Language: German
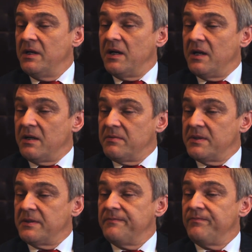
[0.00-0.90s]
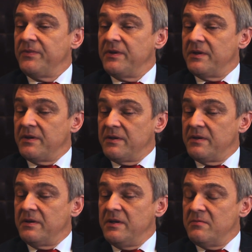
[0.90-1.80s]
aber
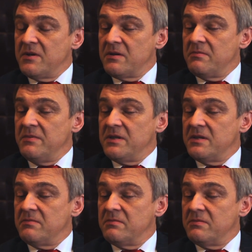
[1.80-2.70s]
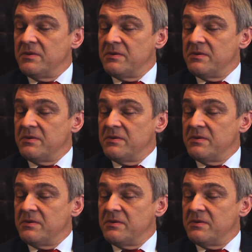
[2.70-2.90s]
äh, immer mit dem